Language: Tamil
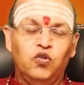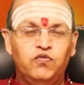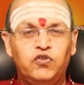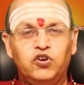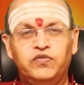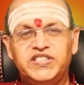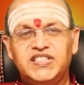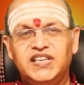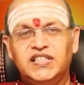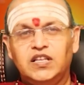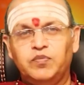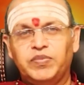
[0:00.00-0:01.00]
ஒவ்வொரு
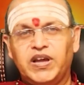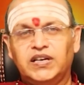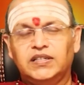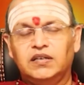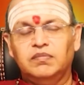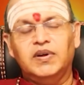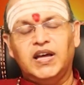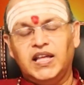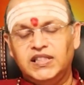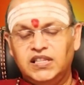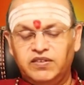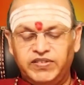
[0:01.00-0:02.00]
விஷயத்தை பார்க்குறோம்
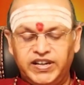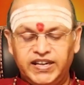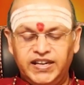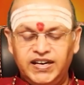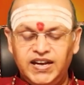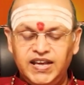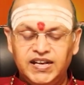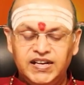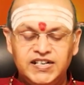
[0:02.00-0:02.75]
அந்த வகையில்